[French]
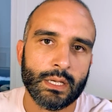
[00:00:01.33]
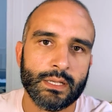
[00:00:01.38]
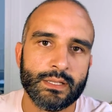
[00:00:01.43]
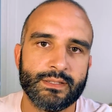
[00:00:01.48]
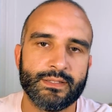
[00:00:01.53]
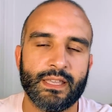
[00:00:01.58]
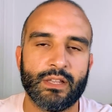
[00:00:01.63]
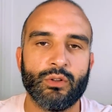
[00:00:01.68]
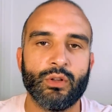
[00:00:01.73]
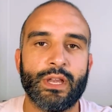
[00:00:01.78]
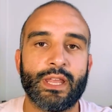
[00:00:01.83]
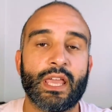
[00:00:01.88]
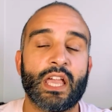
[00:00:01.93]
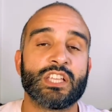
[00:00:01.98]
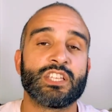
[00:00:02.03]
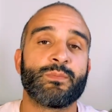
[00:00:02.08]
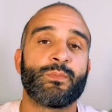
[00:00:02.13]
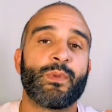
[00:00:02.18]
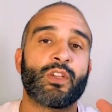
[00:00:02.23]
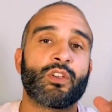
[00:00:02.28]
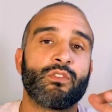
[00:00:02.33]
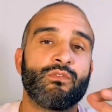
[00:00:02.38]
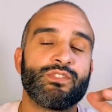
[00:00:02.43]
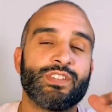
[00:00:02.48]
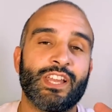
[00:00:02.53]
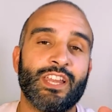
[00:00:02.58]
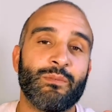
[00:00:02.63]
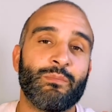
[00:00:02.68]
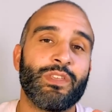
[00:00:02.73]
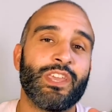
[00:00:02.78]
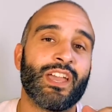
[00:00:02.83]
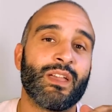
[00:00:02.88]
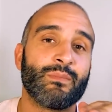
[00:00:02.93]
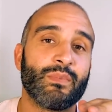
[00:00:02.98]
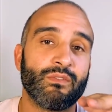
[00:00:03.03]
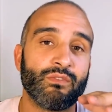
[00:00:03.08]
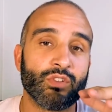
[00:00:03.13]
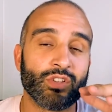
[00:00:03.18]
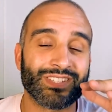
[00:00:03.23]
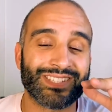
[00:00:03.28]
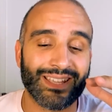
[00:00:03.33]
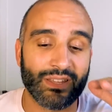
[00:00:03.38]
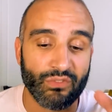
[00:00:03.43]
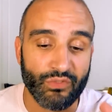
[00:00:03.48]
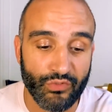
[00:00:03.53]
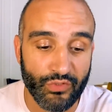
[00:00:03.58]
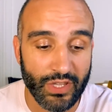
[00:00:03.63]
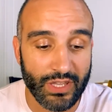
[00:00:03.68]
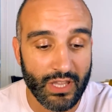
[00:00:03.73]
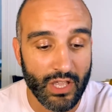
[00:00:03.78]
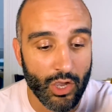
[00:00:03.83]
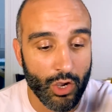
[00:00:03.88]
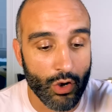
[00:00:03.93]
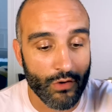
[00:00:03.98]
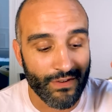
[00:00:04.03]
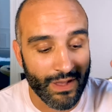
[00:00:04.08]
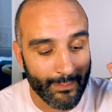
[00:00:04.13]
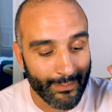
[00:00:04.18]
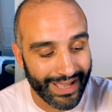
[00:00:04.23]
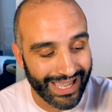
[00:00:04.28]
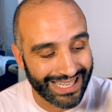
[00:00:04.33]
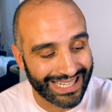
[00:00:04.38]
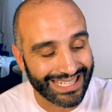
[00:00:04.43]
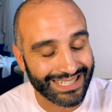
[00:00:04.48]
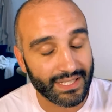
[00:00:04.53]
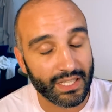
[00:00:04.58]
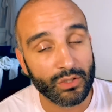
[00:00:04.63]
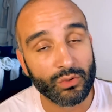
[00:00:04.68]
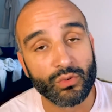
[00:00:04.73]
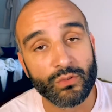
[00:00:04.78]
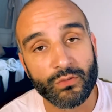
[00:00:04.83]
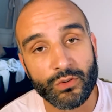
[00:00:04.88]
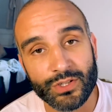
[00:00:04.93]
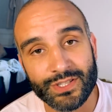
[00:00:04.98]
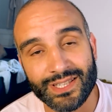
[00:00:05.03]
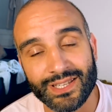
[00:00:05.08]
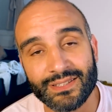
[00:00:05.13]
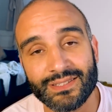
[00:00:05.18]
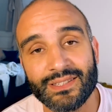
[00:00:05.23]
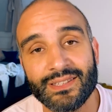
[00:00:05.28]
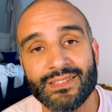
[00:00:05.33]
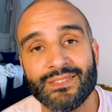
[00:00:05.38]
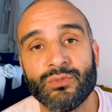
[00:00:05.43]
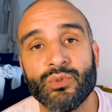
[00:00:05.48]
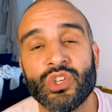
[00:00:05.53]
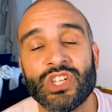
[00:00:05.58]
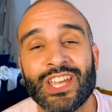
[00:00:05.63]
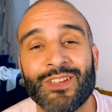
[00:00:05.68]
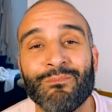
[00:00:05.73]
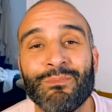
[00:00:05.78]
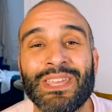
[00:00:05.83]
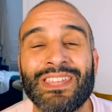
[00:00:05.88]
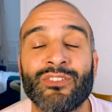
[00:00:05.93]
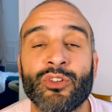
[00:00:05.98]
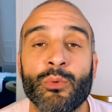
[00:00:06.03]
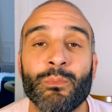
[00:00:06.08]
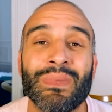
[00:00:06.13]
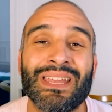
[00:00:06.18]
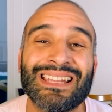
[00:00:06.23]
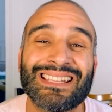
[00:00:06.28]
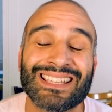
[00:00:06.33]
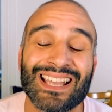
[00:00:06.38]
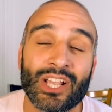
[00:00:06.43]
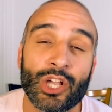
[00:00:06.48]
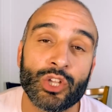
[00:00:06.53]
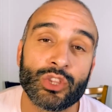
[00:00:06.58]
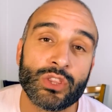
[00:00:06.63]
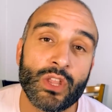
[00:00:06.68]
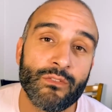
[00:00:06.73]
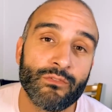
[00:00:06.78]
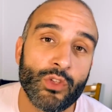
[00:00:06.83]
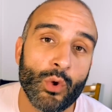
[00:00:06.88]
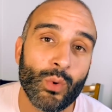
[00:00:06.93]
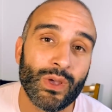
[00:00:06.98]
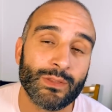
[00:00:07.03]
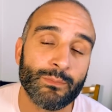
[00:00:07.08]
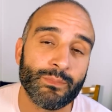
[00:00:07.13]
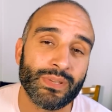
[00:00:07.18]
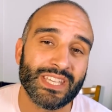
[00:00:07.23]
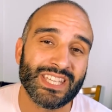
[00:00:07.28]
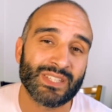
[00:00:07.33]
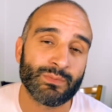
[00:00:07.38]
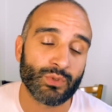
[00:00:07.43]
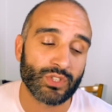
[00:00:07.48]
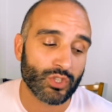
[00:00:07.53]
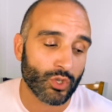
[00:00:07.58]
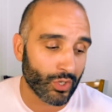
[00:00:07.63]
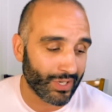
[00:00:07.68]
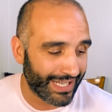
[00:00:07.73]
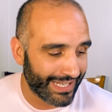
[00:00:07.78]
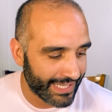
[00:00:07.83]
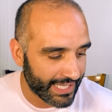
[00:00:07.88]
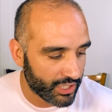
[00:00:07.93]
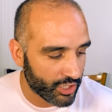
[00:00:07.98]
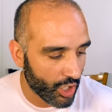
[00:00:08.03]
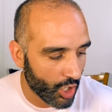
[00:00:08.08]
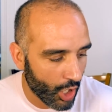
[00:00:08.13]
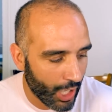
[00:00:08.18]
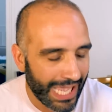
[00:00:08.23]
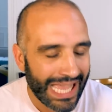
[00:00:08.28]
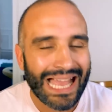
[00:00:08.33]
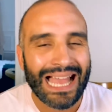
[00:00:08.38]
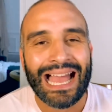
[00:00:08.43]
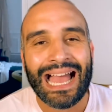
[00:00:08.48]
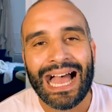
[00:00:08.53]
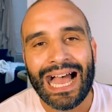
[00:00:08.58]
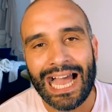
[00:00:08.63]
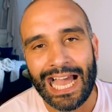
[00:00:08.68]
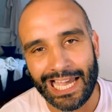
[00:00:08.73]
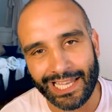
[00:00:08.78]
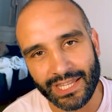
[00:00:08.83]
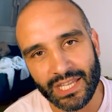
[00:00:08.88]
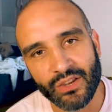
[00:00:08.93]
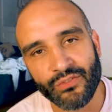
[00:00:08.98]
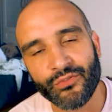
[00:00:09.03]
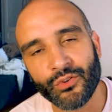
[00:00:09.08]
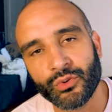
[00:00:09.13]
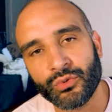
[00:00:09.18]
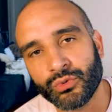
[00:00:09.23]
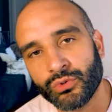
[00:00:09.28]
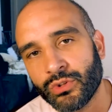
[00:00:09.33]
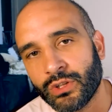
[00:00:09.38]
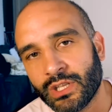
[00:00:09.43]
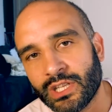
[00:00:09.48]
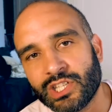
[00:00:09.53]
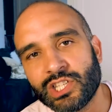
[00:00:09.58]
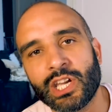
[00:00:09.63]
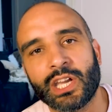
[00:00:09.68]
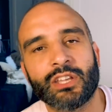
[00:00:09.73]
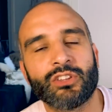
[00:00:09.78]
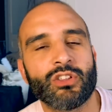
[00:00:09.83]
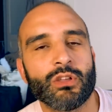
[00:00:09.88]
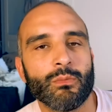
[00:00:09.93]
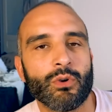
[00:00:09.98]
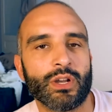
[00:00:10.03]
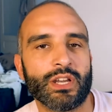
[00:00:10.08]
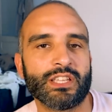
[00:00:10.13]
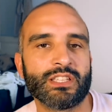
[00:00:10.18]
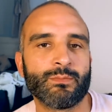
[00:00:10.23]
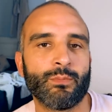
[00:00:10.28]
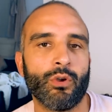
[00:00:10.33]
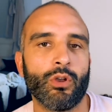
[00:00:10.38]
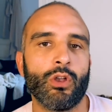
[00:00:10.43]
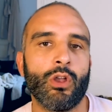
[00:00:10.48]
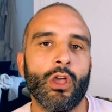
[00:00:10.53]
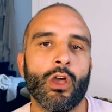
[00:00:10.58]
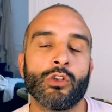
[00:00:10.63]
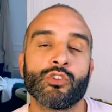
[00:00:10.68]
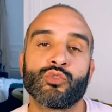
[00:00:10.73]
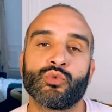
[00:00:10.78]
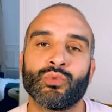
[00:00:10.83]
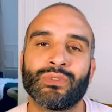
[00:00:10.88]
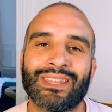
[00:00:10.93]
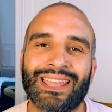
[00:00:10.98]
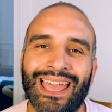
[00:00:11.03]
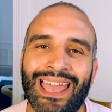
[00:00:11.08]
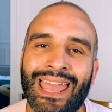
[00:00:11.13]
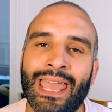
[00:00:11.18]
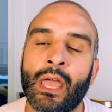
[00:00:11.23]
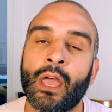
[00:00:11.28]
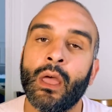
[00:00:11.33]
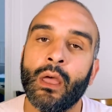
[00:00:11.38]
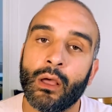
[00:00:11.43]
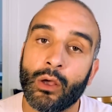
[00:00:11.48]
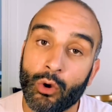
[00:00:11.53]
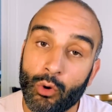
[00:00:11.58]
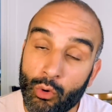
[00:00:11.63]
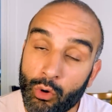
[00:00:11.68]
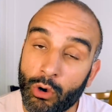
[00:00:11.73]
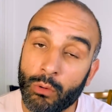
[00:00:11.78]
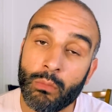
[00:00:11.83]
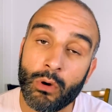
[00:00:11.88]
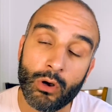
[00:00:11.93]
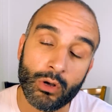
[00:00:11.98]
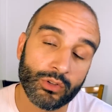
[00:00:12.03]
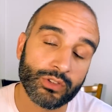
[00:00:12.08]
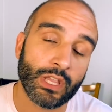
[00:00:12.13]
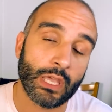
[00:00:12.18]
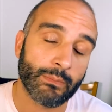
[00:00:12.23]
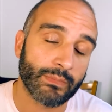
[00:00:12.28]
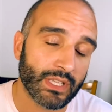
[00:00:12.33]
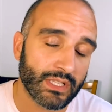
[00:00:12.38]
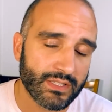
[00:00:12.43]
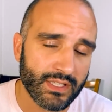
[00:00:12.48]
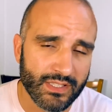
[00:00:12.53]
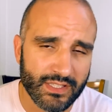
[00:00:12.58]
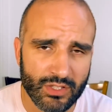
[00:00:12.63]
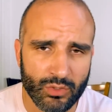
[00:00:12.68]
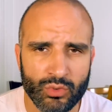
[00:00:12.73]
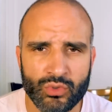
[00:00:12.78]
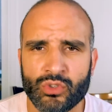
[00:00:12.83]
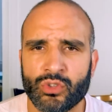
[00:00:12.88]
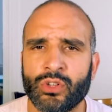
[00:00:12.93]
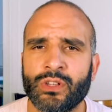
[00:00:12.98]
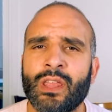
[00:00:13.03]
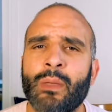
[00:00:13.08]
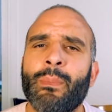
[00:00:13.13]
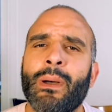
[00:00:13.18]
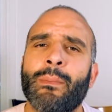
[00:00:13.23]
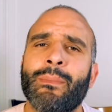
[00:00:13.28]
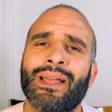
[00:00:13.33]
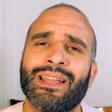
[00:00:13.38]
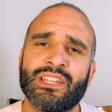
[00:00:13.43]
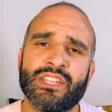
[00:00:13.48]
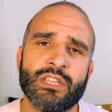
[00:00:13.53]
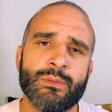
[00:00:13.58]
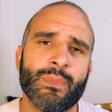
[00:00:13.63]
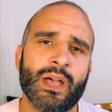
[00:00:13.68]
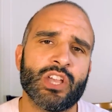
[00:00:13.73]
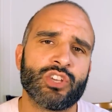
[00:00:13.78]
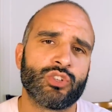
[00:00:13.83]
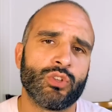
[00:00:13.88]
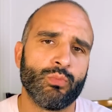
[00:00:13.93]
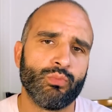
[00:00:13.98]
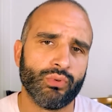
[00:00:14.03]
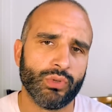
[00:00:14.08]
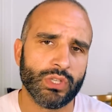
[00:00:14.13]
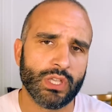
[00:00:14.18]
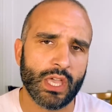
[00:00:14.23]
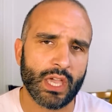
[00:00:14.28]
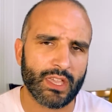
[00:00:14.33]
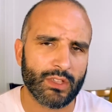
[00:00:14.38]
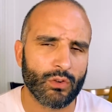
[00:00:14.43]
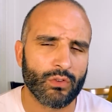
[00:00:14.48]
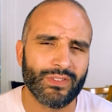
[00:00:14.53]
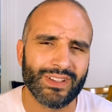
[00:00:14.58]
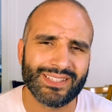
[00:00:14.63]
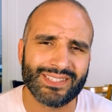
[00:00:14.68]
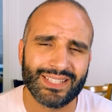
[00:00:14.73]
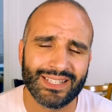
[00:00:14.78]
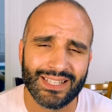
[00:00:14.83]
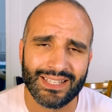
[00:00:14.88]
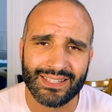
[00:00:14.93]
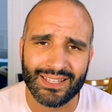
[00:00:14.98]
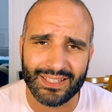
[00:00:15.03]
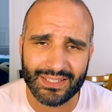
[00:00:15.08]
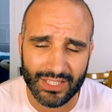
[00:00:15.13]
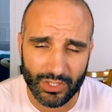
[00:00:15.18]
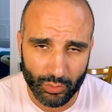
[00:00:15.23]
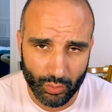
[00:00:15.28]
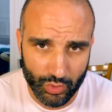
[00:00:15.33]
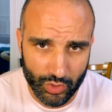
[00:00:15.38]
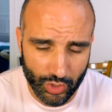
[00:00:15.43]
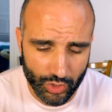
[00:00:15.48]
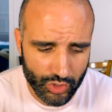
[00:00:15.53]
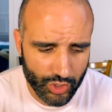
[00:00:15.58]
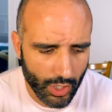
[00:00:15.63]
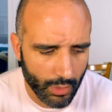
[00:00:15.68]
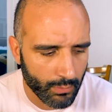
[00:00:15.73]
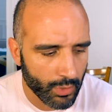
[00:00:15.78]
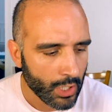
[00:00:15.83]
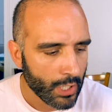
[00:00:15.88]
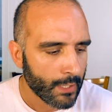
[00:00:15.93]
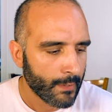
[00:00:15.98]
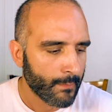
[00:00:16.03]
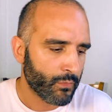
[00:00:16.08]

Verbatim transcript: Salut les gars, j'espère que vous allez bien. Bienvenue dans cette vidéo. On va parler des nouveaux indices du chapitre 1059 de One Piece, puisque les liqueurs, à défaut de nous donner directement les spoilers, sont très gourmands en termes d'indices. Ils nous ont donné pas mal d'images depuis hier et on va essayer de les traiter tous ensemble.